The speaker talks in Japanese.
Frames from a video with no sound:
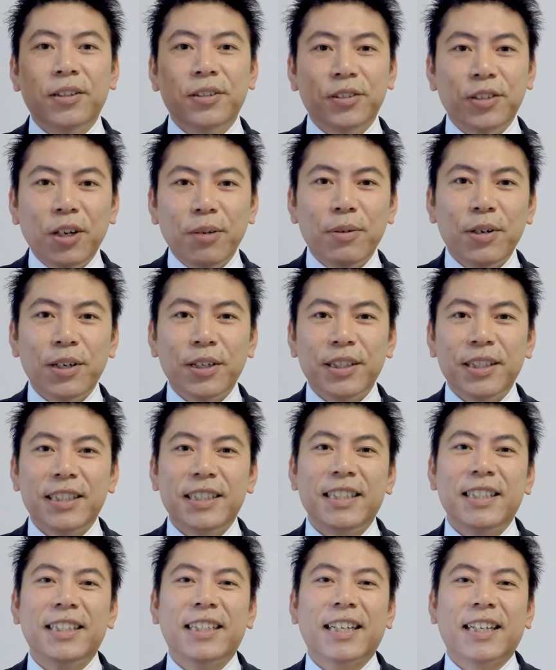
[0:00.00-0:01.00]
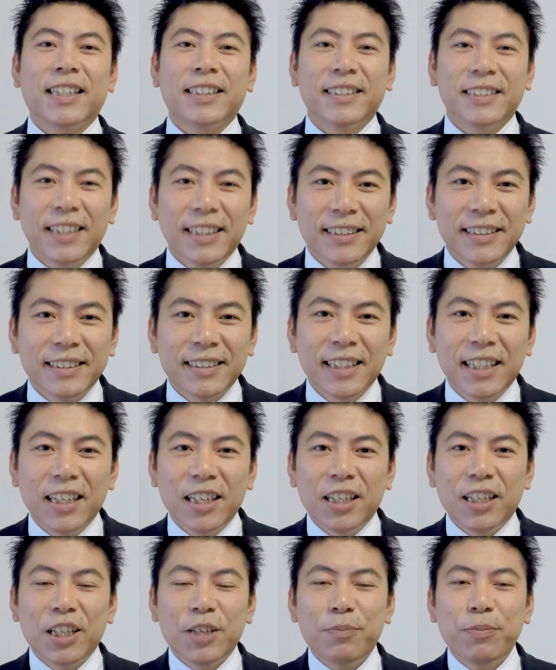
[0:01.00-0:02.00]
どうも石井隆です。
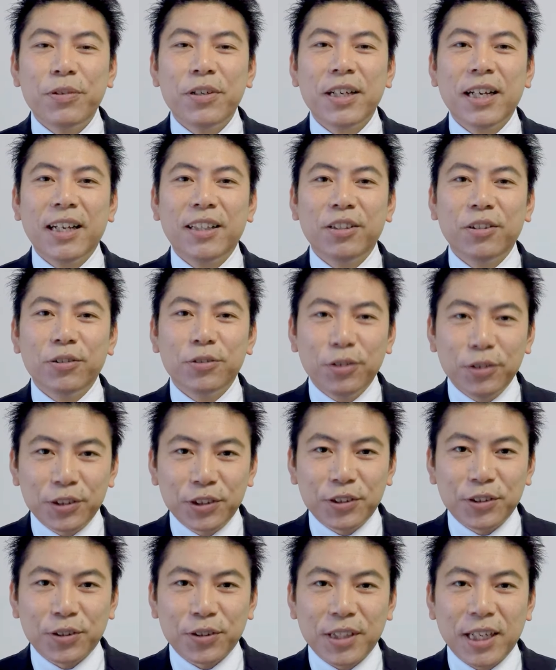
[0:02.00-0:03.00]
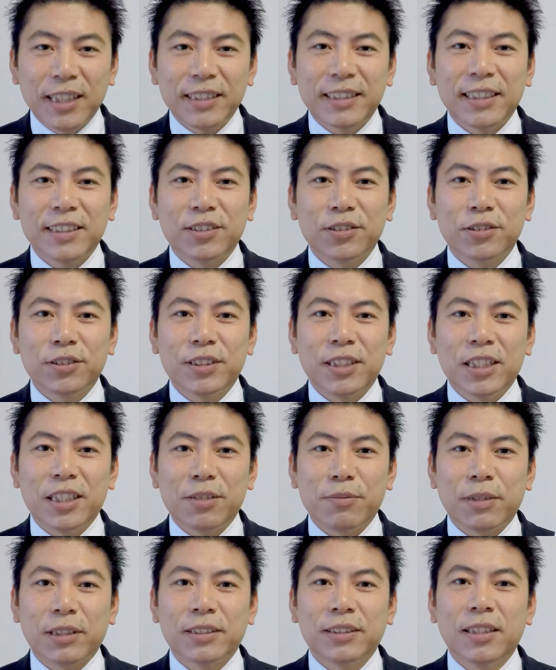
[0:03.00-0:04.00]
いっぷんかんノート術の解説をしてい
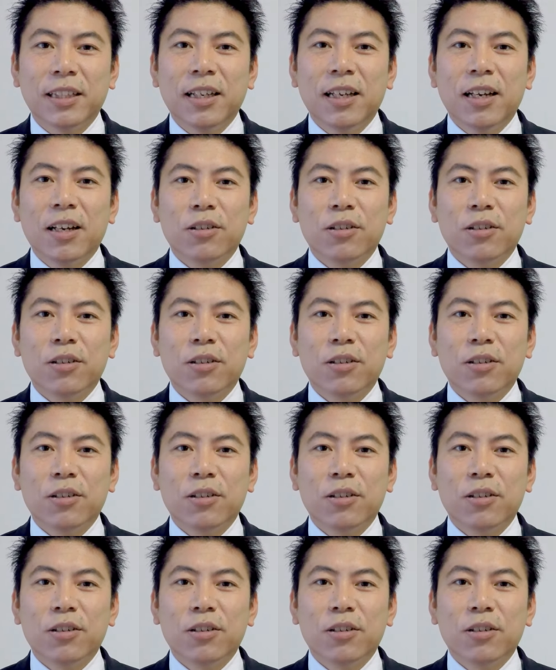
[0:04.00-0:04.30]
きます。